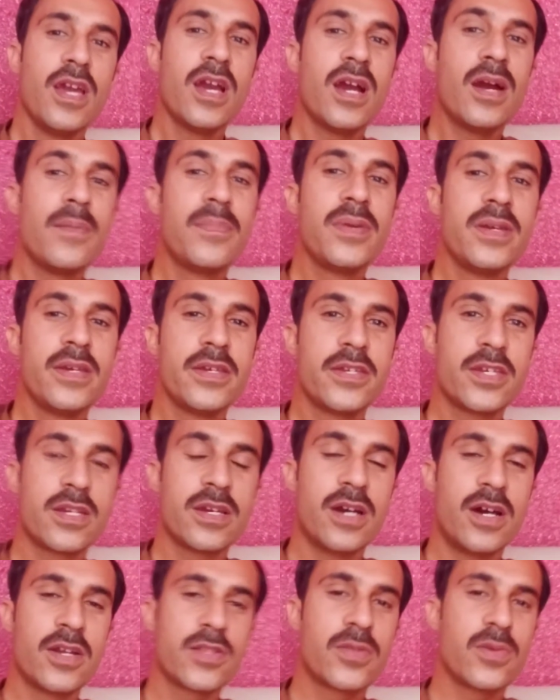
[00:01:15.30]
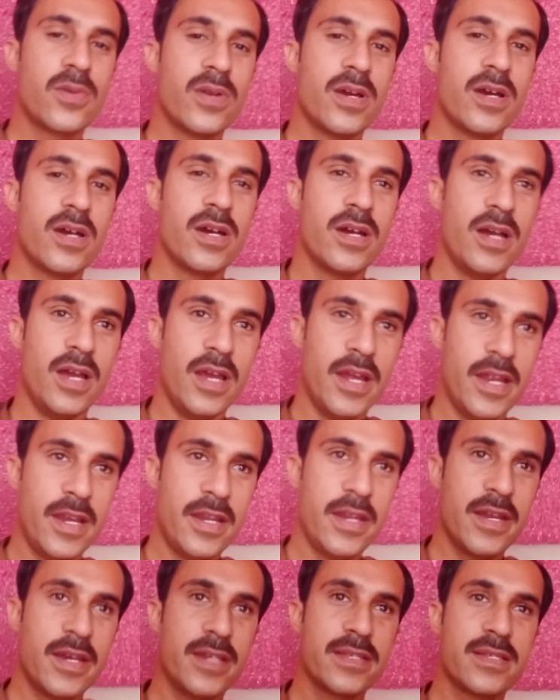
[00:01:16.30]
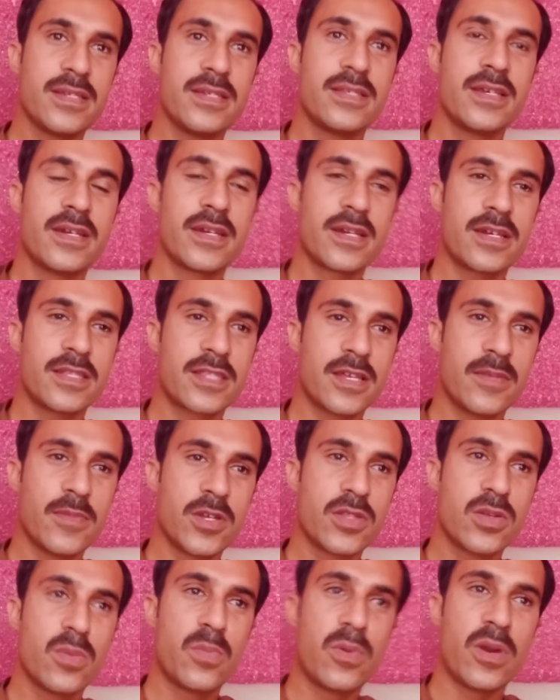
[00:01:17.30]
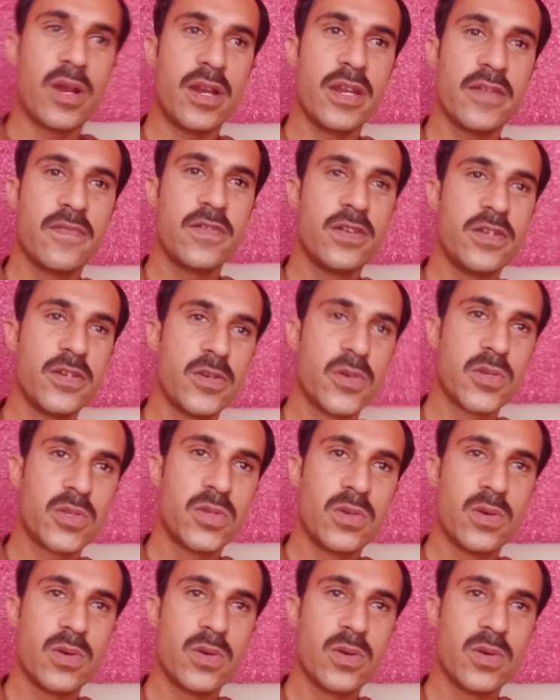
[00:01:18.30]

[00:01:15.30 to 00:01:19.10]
अभी शिकार थोड़ा एंड सीज़न ख़त्म है तो पुरानी वीडियो